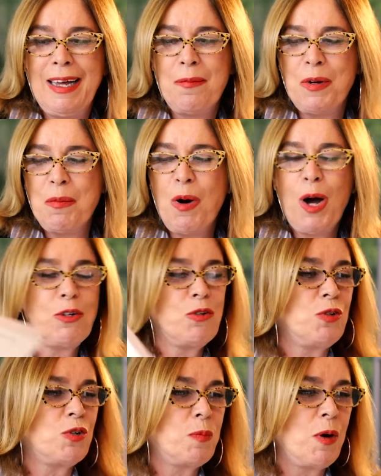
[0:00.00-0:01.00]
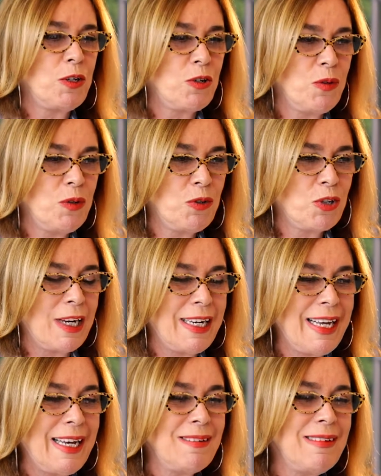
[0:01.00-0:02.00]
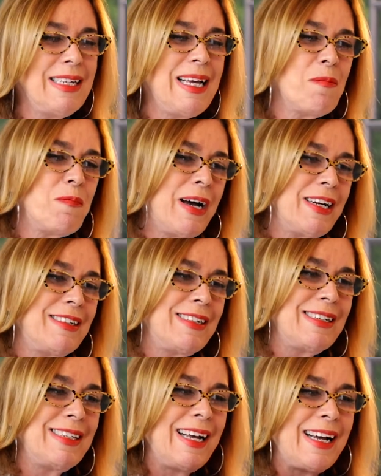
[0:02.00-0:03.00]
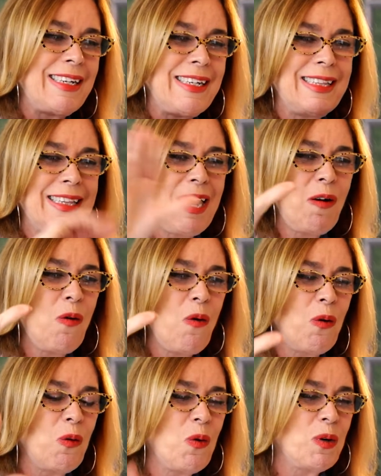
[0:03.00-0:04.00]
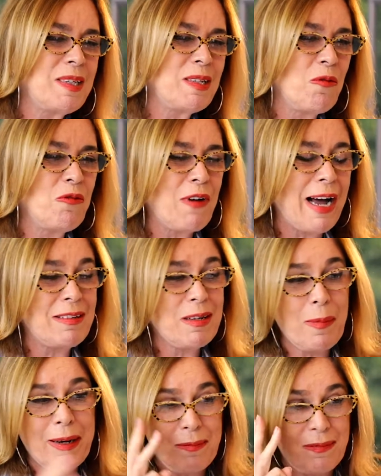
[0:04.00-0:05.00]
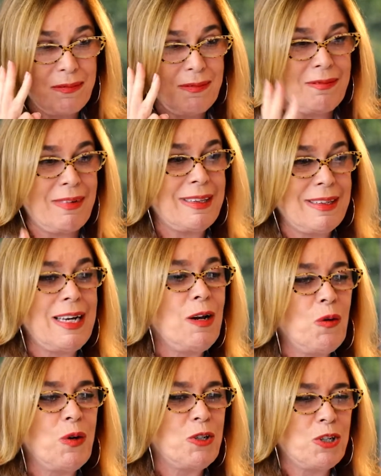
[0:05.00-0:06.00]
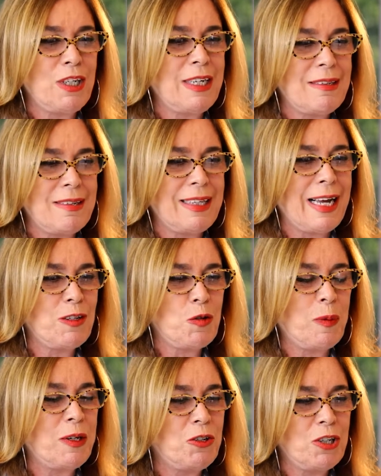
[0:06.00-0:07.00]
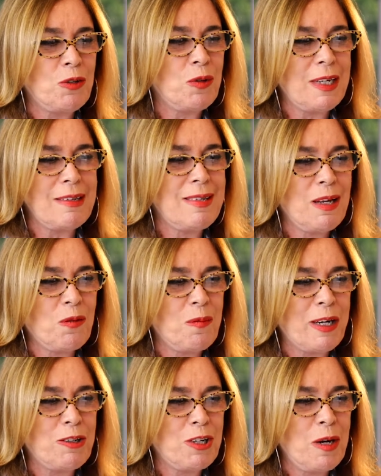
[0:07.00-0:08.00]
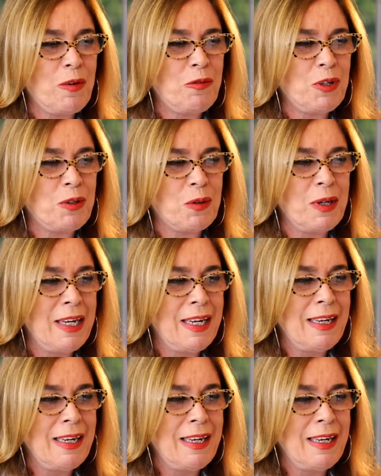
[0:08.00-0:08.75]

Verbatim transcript: primórdios do esporte no Rio de Janeiro, e a partir daí decolou, são vários, é uma trilogia, Cidade Expandida, o terceiro, como é que chama, Vitor?